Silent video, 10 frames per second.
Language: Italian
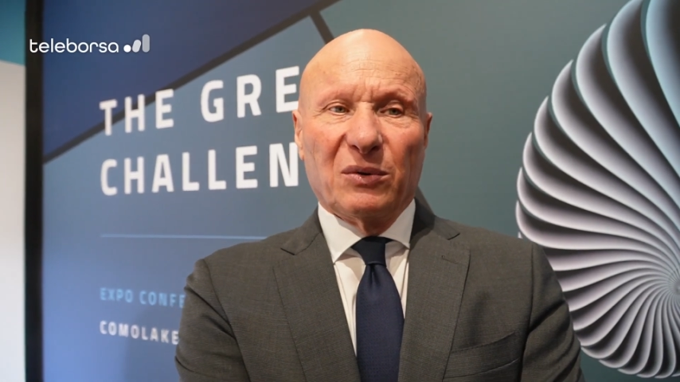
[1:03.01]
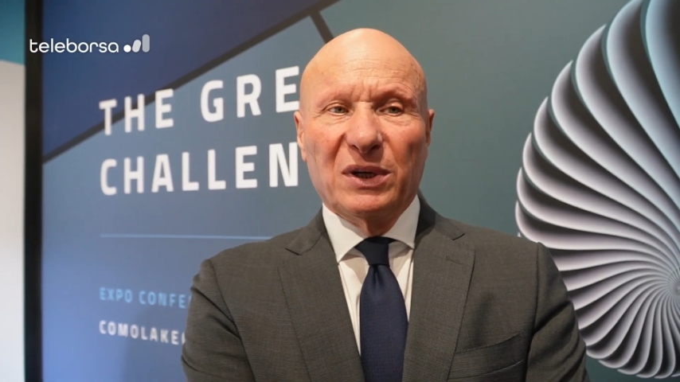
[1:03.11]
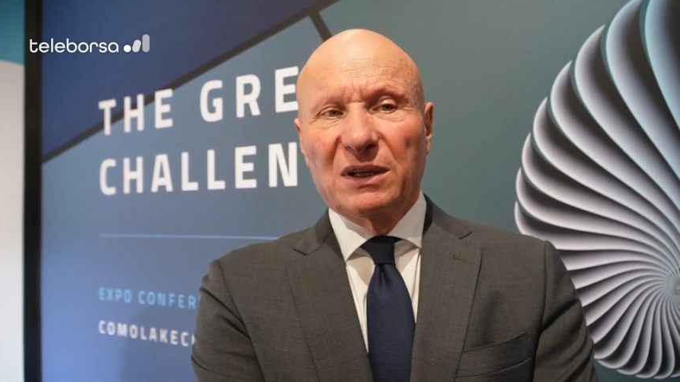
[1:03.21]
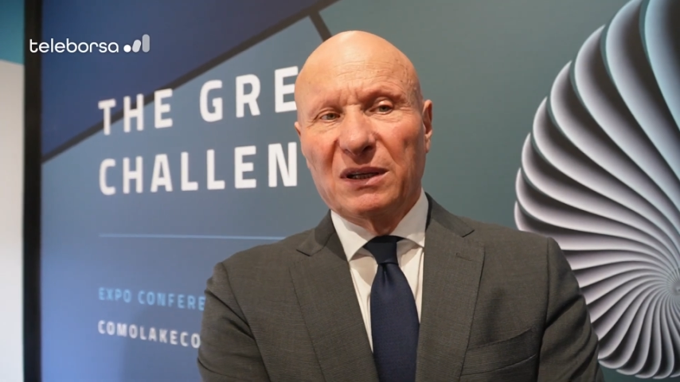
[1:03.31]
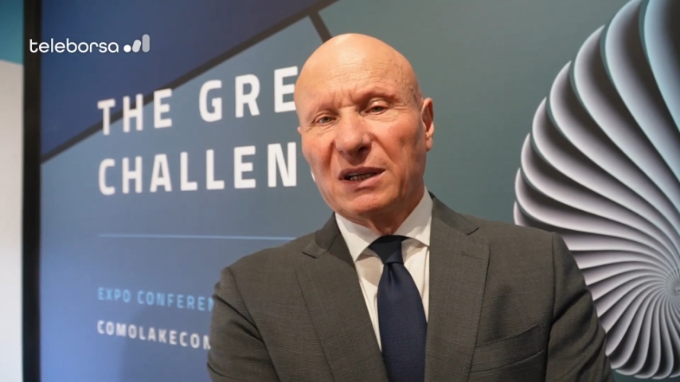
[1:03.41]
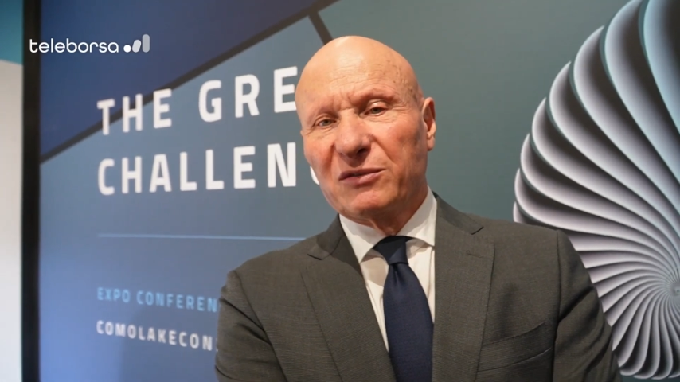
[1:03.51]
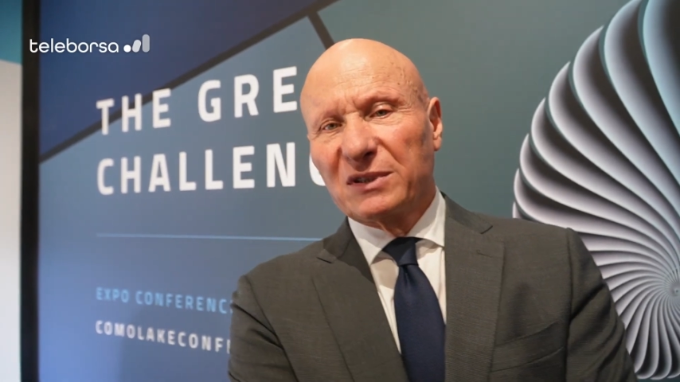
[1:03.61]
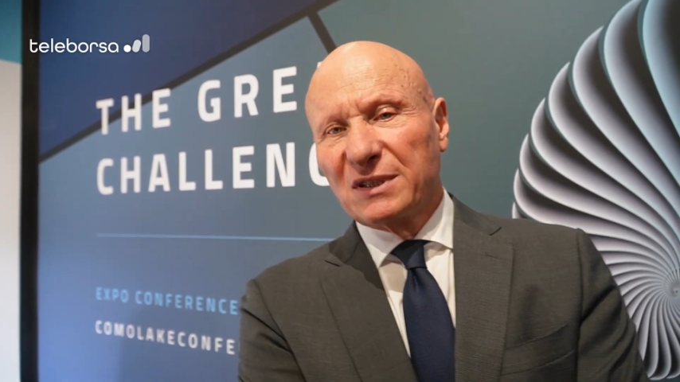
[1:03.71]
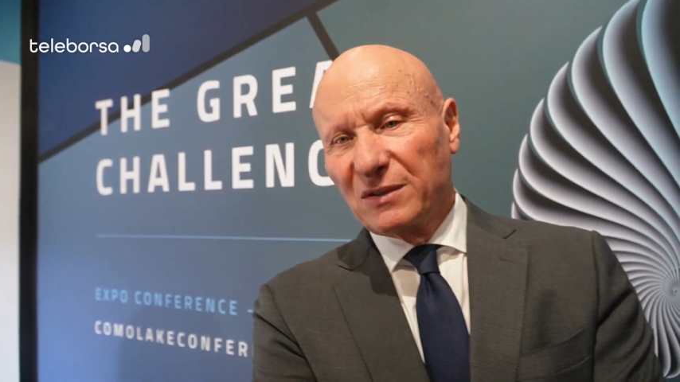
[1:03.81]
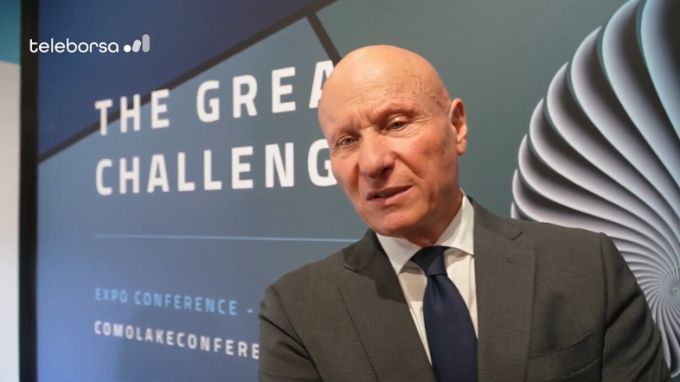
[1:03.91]
Quindi la
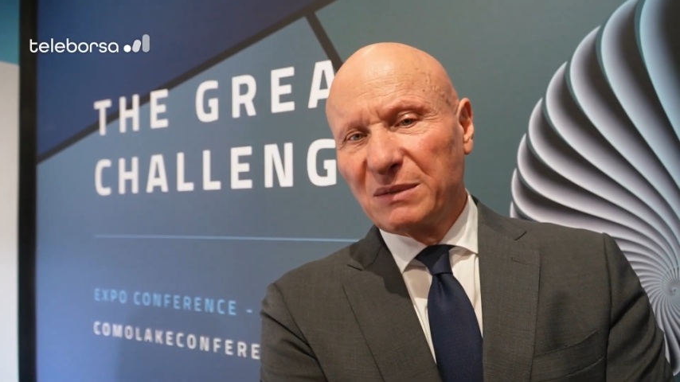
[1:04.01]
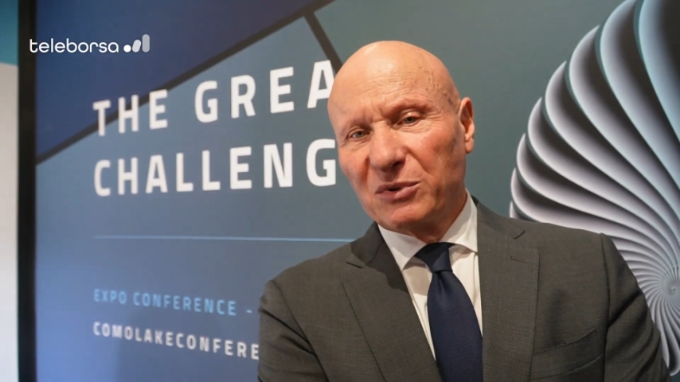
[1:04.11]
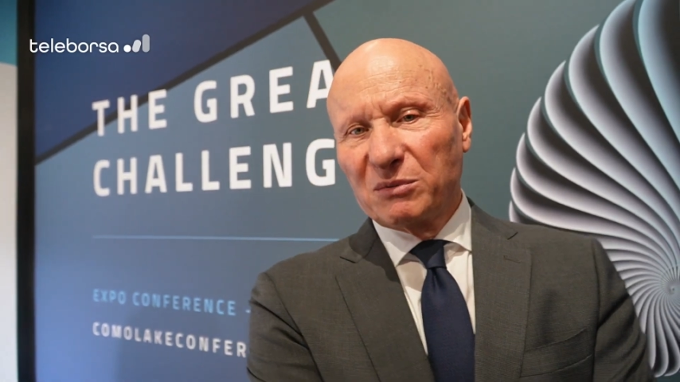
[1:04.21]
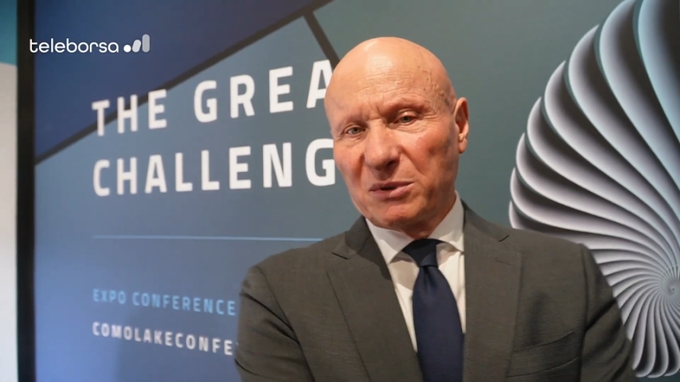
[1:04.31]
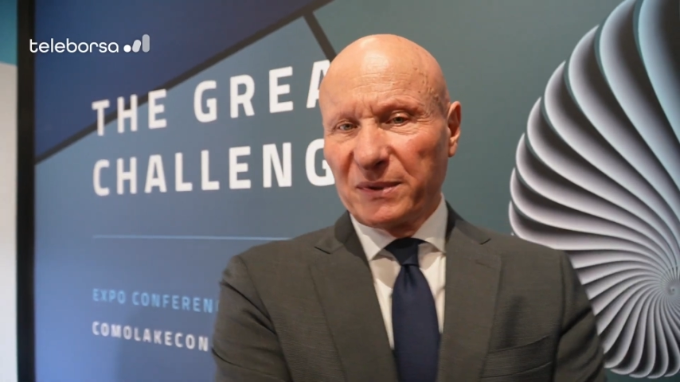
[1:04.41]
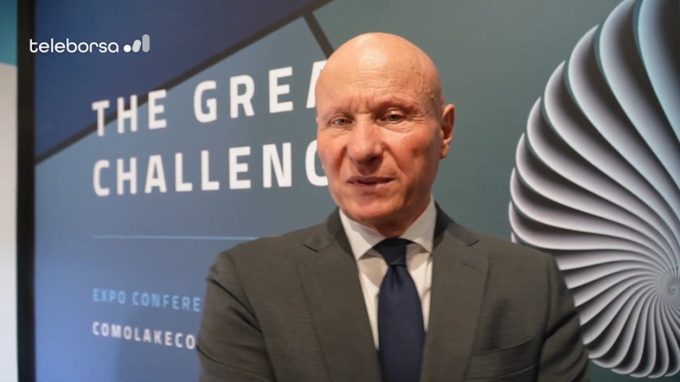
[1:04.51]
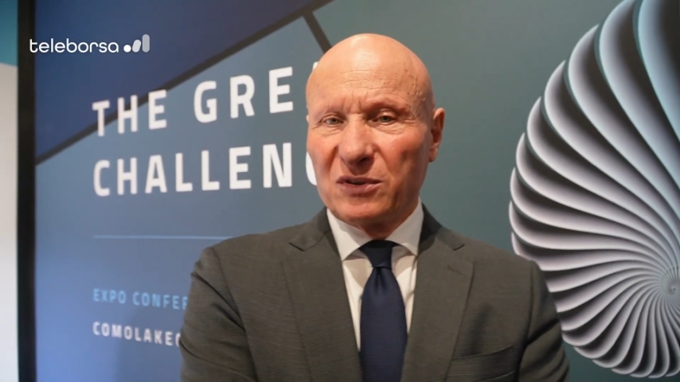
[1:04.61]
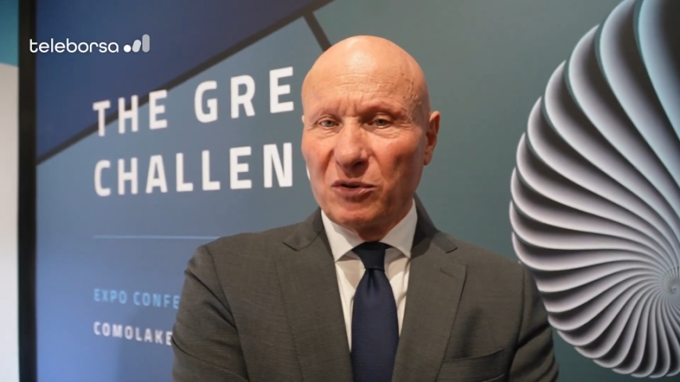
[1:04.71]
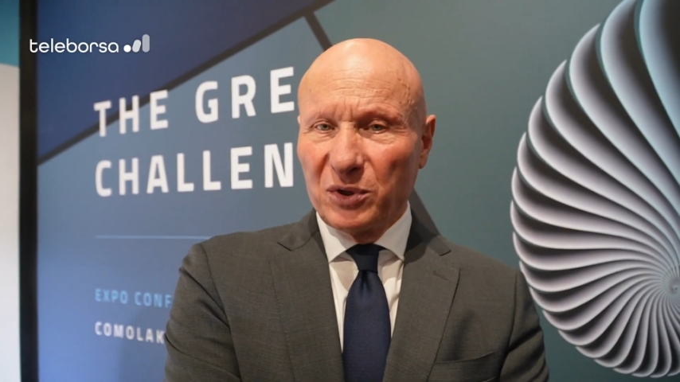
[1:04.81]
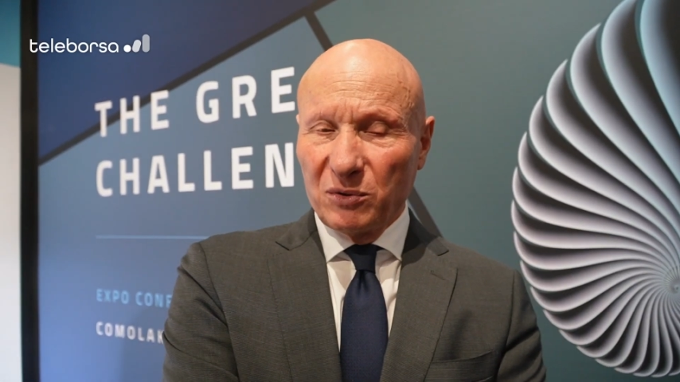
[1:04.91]
Fondazione si pone proprio
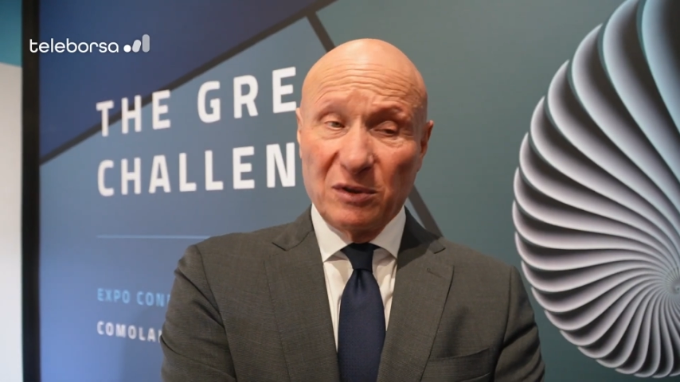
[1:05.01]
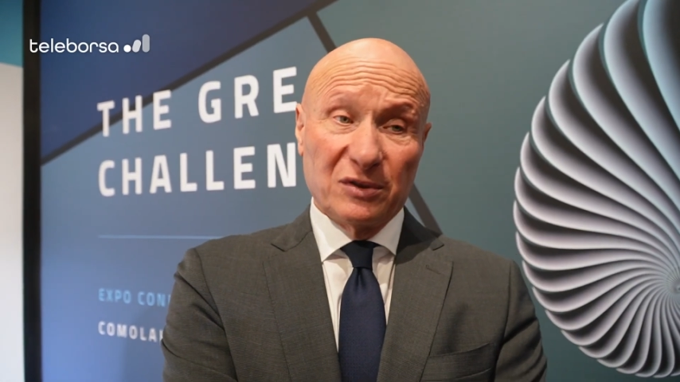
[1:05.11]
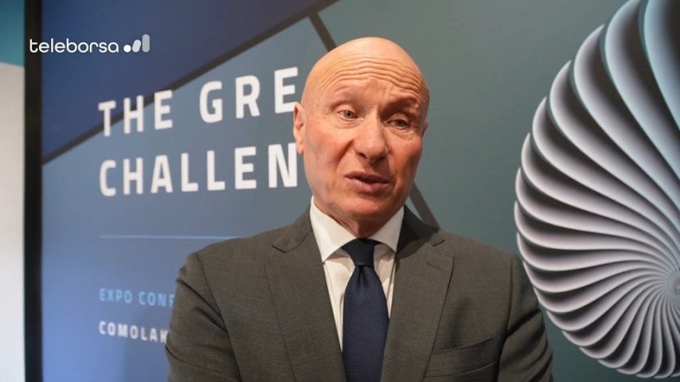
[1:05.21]
questo come ruolo.